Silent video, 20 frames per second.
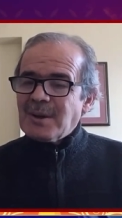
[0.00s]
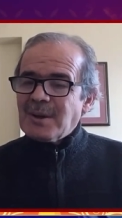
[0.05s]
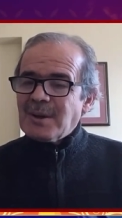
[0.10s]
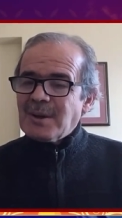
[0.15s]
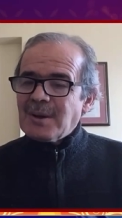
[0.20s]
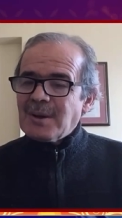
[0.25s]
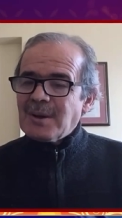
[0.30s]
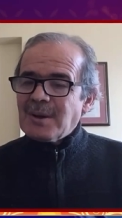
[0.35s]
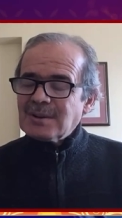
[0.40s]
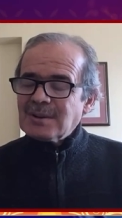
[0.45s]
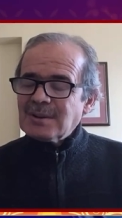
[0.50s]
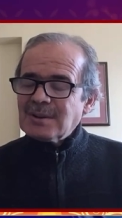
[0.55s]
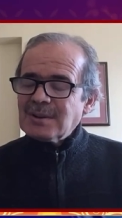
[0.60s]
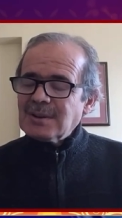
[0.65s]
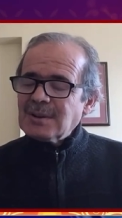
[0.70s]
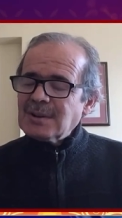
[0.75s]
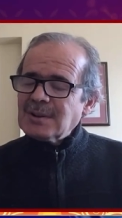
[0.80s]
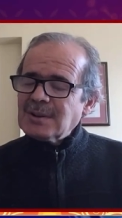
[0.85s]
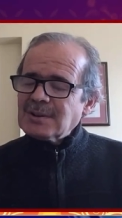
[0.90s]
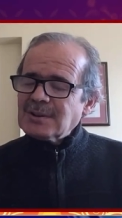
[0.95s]
eder.
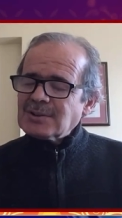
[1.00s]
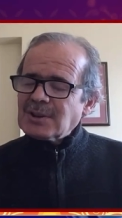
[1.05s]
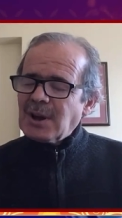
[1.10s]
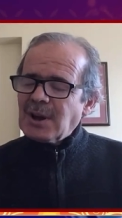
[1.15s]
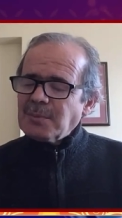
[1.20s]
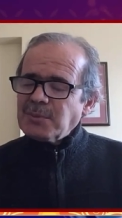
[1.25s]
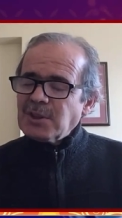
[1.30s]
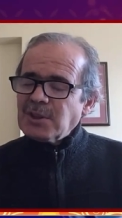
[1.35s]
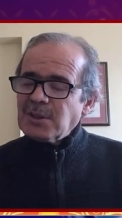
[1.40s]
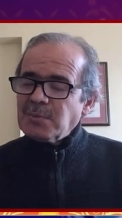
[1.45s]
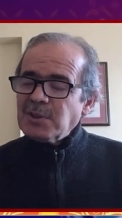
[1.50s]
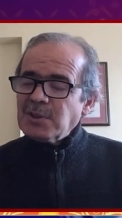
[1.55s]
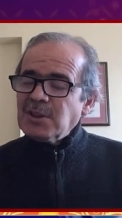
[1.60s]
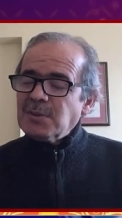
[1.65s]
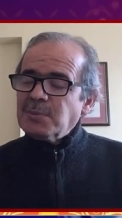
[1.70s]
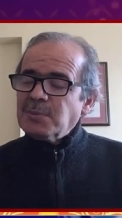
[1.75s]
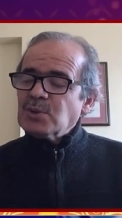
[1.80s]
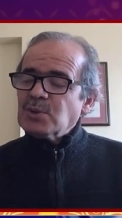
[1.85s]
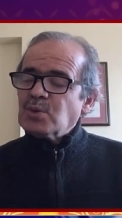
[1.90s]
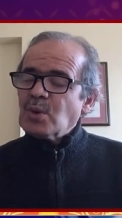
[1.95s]

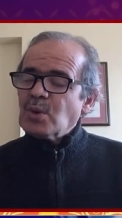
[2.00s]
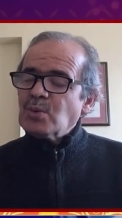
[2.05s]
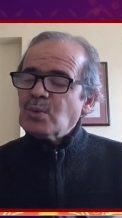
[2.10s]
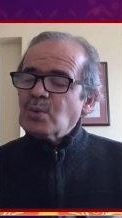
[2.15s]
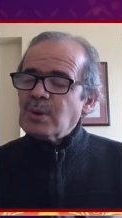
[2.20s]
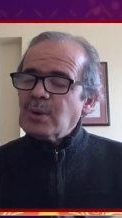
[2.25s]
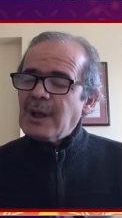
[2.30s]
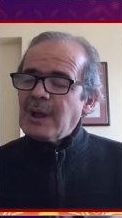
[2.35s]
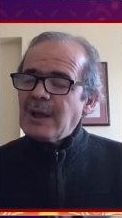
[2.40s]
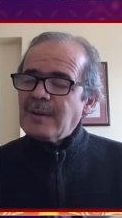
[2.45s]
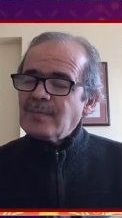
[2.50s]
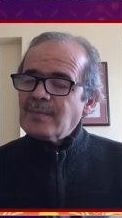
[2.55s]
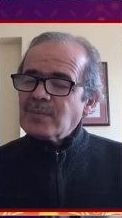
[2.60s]
Samimi bir gönülle.